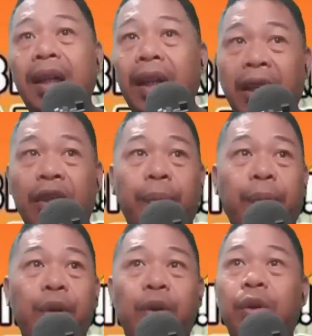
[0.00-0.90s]
dito
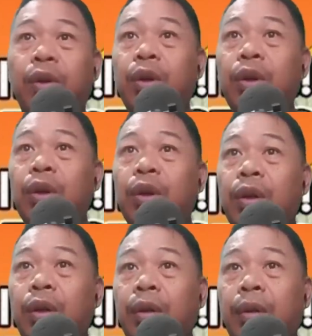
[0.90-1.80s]
po yung
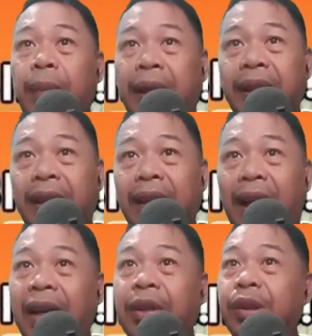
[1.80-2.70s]

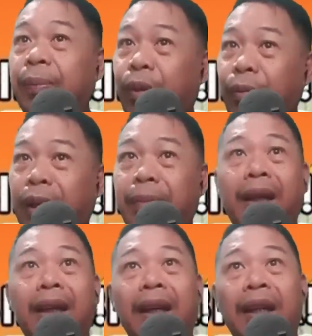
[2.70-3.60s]
pagsasaayos sa
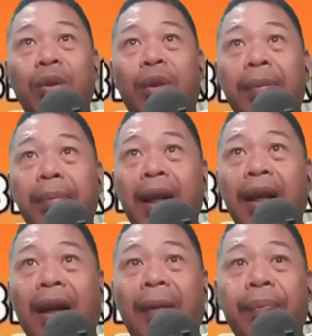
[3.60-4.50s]
problema ni Lito at
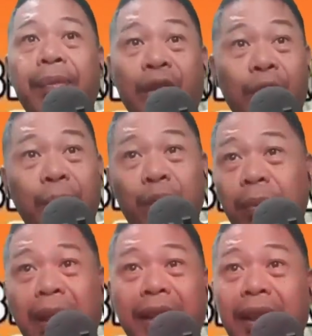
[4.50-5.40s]
Vera. Ito po
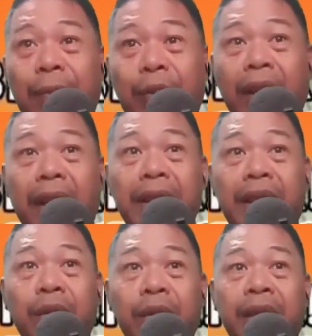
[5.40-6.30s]
yung mga tinakbo ng
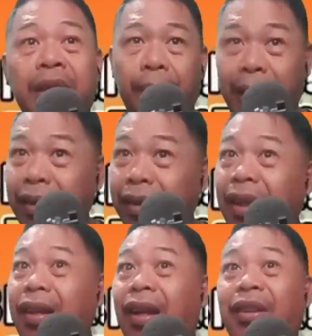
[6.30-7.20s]
kanyang content.
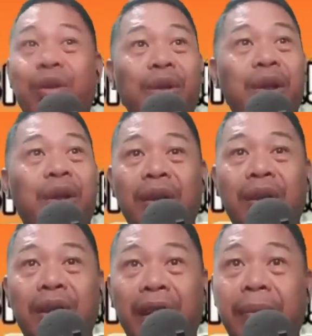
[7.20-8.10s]
Birthday ni Intoy.
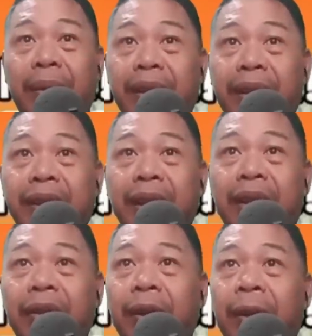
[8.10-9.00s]
Nag-birthday
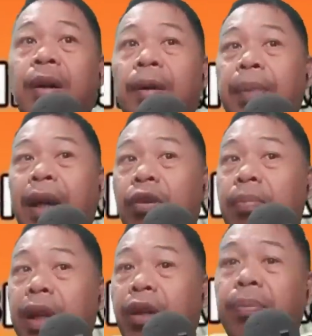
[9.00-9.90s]
si Intoy. Pero
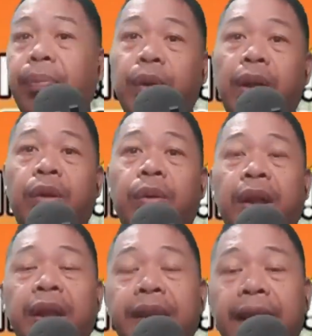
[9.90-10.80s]
mayroon po
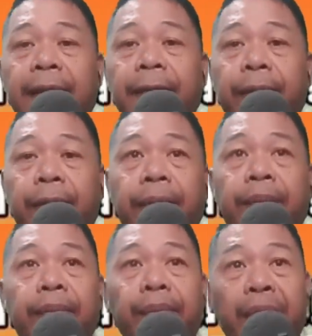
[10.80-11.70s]
rito isang
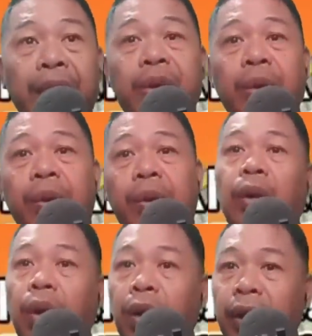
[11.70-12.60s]
video
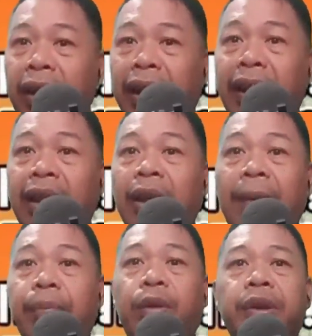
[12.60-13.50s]
na
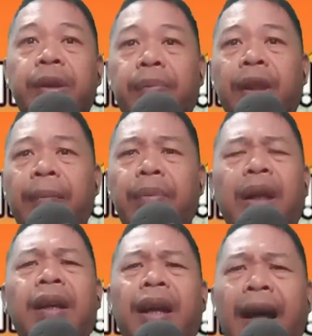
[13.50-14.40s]
ginanap noong
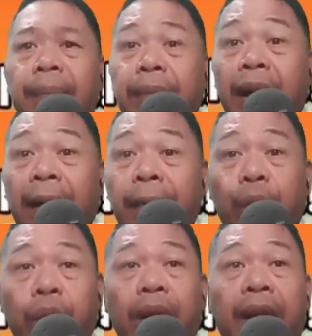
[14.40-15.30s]
September na
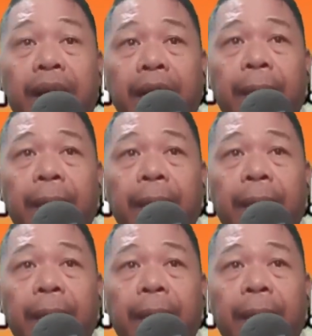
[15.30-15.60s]
napaka-importante.